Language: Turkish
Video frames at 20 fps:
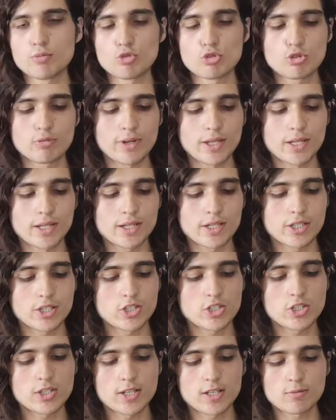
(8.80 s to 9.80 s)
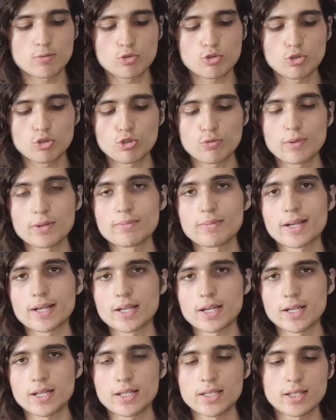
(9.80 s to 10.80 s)
Müslüman arkadaşın yazmış olduğu bir
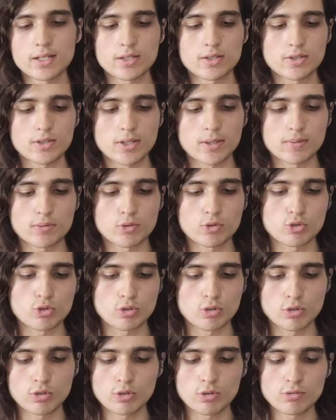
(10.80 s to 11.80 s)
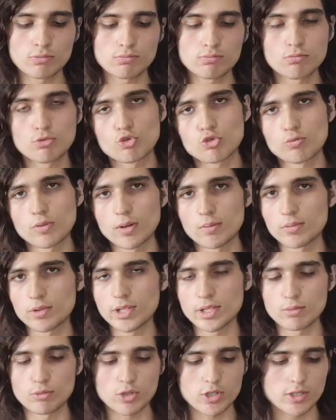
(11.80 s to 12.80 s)
makaleden alıntı yaptığını söylüyor. Müslüman mı
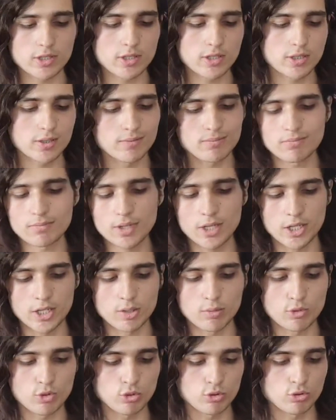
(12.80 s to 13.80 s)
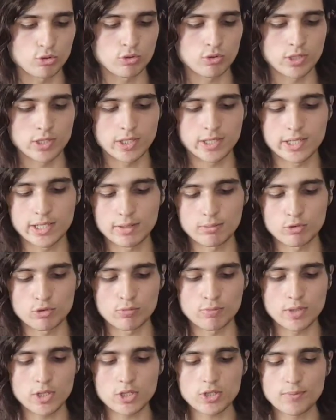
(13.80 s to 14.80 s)
değil mi orası ayrı bir konu onunla
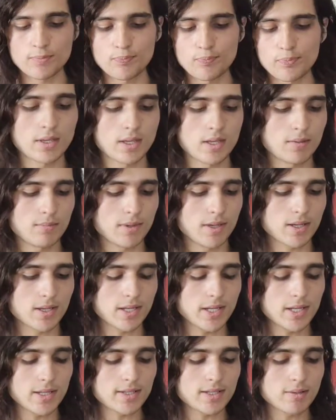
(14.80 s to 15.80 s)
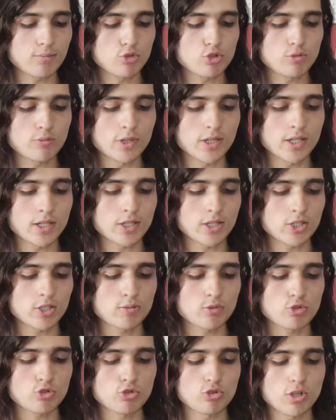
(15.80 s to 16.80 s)
ilgilenmiyorum pek. Makale yazan Müslüman
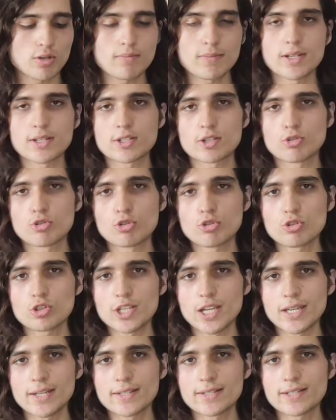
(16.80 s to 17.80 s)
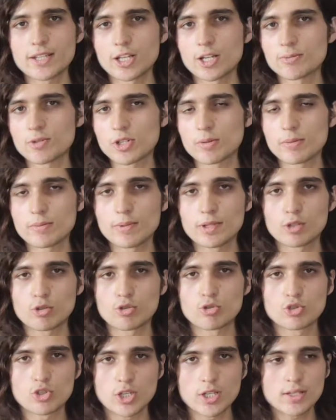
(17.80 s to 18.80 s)
arkadaşımız şundan bahsediyor. Kendisi Arapçayı bilmeden
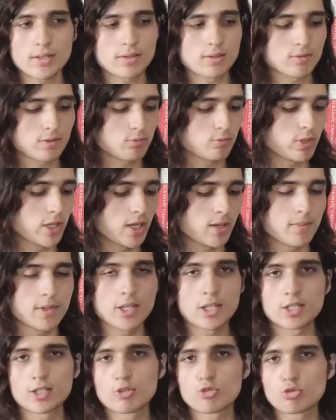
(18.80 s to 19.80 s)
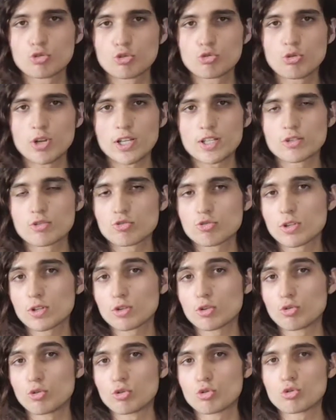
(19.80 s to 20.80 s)
önce hemen Resulü duasını
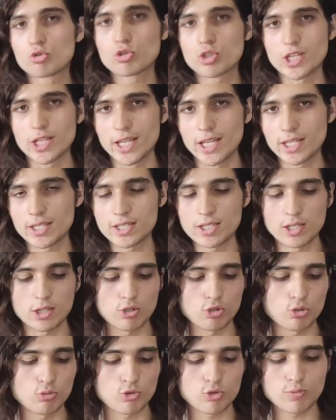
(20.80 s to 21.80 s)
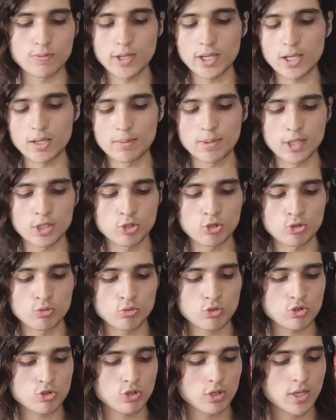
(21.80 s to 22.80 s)
sürekli okurken etkileniyormuş. Bayağı
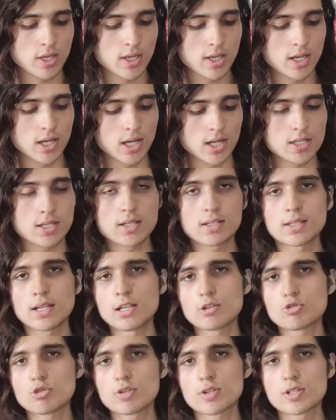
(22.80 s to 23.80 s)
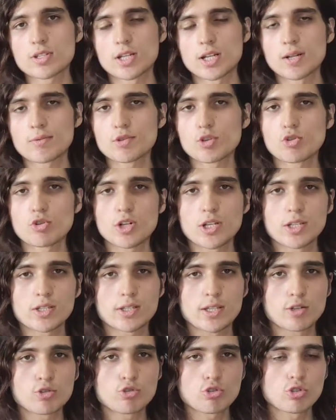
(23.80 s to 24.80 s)
beğeniyormuş. Ancak daha sonrasında Arapçayı
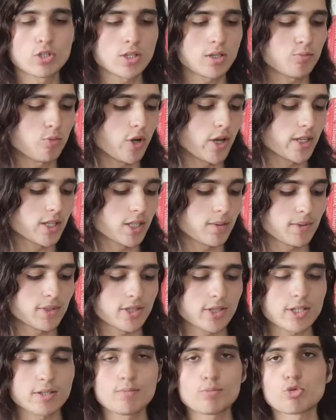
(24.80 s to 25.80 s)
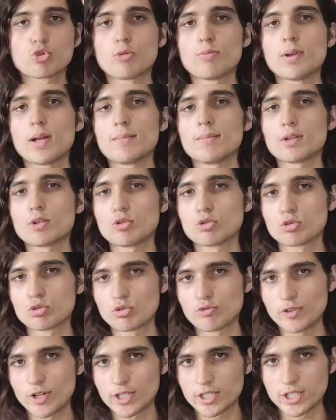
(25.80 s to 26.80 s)
öğrendikten sonra bu ayette bir takım problemler
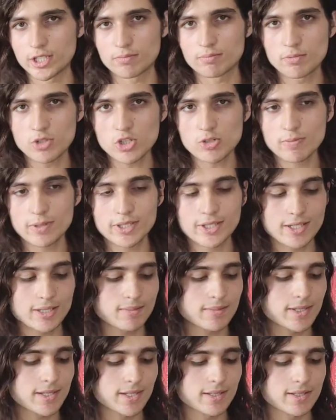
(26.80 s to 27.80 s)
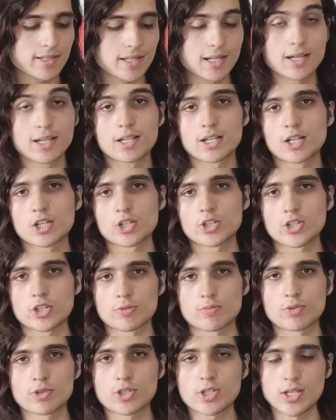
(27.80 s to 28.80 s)
olduğunu fark etmiş. Bir takım sıkıntılarla
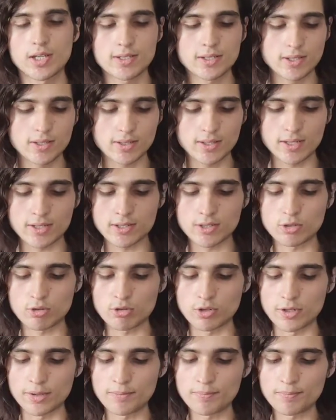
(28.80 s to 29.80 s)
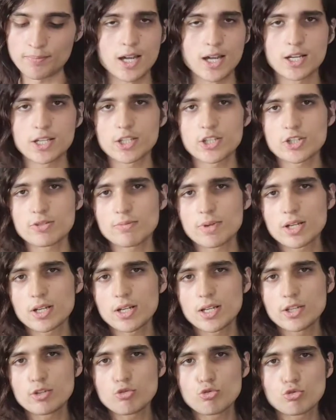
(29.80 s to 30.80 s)
karşılaşmış. Kendisinin iddiasına göre. Arkadaşım
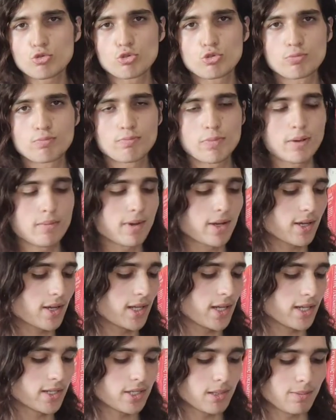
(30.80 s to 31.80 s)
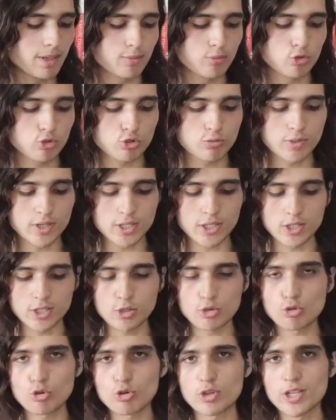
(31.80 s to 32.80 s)
makalesi uzun. Ben makalenin tamamını okumak
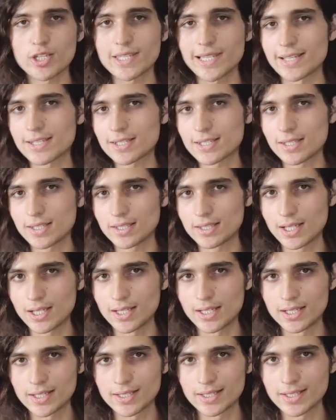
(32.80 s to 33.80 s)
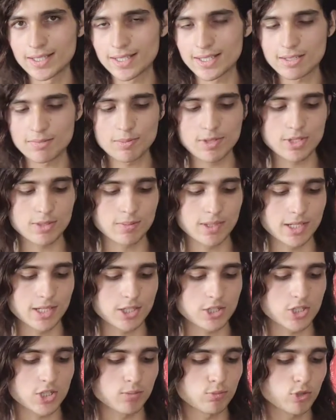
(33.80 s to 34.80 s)
yerine doğrudan kendisinin iddialarını kısım kısım ele
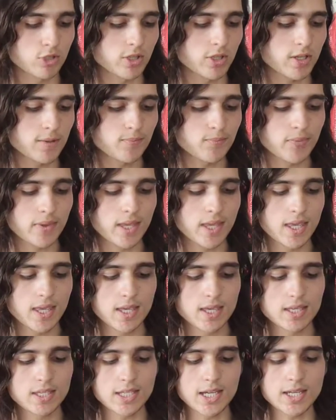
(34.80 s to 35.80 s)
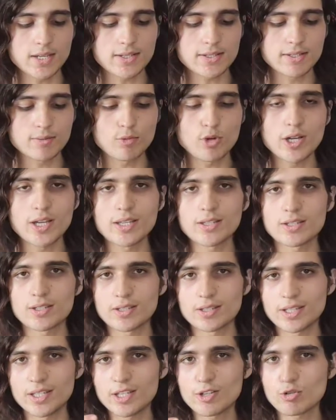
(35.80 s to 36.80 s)
alacağım burada. Kendisi bu
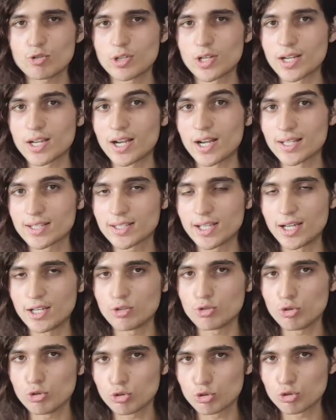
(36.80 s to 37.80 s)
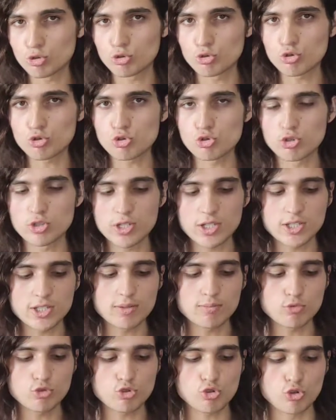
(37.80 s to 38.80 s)
ayetin ilk olarak hatalı olduğunu düşündüğü
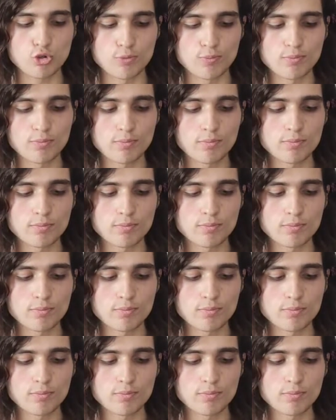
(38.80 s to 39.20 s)
kısım şu.